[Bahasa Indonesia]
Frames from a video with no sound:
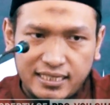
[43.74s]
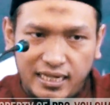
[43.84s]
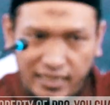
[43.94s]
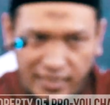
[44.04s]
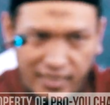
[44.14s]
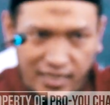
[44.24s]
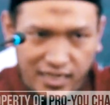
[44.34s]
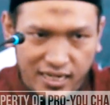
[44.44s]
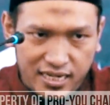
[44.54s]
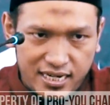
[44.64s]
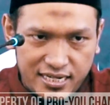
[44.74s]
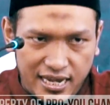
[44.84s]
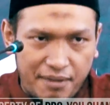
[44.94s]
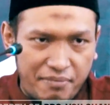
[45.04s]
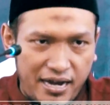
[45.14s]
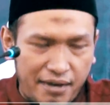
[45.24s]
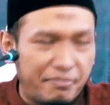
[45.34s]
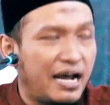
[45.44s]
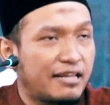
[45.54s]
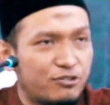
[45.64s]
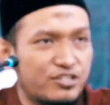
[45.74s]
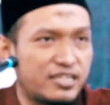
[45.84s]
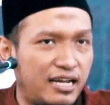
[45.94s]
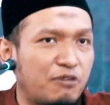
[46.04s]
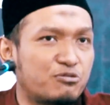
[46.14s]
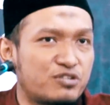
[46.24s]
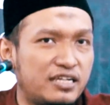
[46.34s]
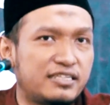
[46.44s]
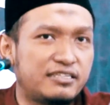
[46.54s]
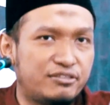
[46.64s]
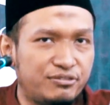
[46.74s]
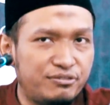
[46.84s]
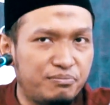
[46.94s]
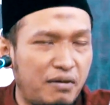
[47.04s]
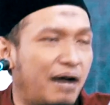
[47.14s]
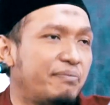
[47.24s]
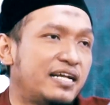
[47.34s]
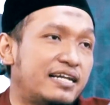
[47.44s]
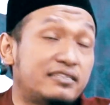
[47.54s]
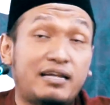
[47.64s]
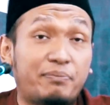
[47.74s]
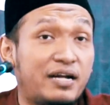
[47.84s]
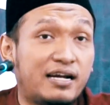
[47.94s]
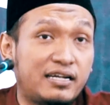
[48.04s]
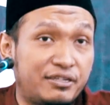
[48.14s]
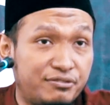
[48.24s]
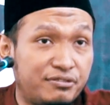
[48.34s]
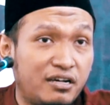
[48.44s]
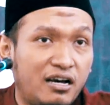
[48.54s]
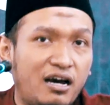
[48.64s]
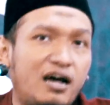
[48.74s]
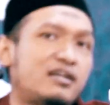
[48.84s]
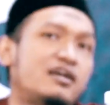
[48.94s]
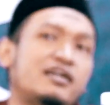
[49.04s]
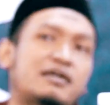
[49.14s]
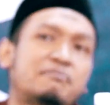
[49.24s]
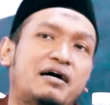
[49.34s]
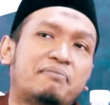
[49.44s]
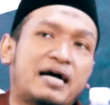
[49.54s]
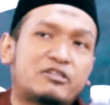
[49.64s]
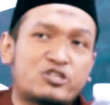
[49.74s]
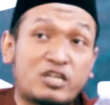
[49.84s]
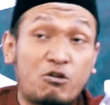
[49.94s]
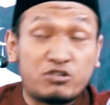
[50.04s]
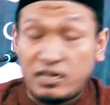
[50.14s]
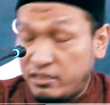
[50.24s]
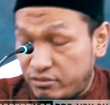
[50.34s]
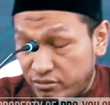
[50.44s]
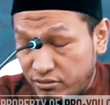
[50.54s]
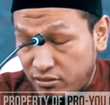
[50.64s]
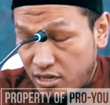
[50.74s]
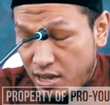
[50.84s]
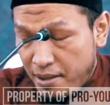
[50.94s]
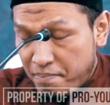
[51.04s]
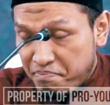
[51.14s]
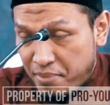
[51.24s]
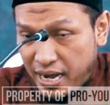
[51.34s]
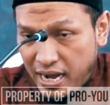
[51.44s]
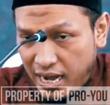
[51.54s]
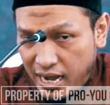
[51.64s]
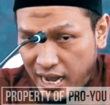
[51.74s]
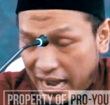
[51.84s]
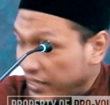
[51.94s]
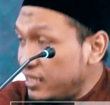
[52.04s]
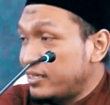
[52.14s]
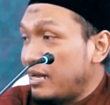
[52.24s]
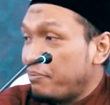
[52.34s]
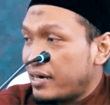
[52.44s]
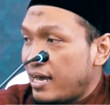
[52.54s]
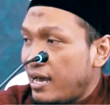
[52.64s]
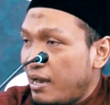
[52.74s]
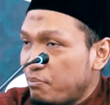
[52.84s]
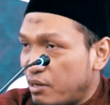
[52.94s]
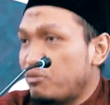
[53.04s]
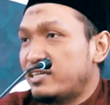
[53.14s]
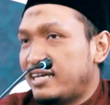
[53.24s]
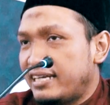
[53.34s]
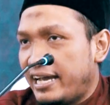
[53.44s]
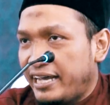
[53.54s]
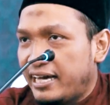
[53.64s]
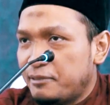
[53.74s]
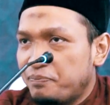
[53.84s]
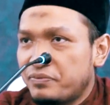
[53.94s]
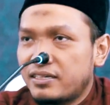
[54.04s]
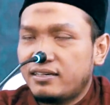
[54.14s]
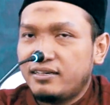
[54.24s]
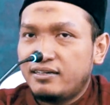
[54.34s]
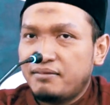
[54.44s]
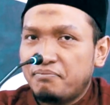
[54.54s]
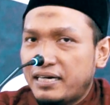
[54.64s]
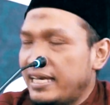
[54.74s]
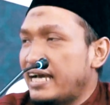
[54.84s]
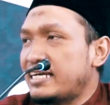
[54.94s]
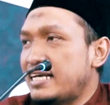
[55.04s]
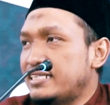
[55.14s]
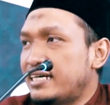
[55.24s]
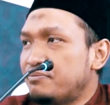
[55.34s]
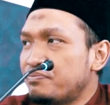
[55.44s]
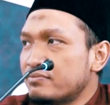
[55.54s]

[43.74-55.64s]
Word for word: Allah yang maha mengatur segala urusan itu maha benar tidak pernah keliru. Allah yang maha mengatur segala urusan itu maha adil tidak pernah berbuat aniaya. Maka yakin aja.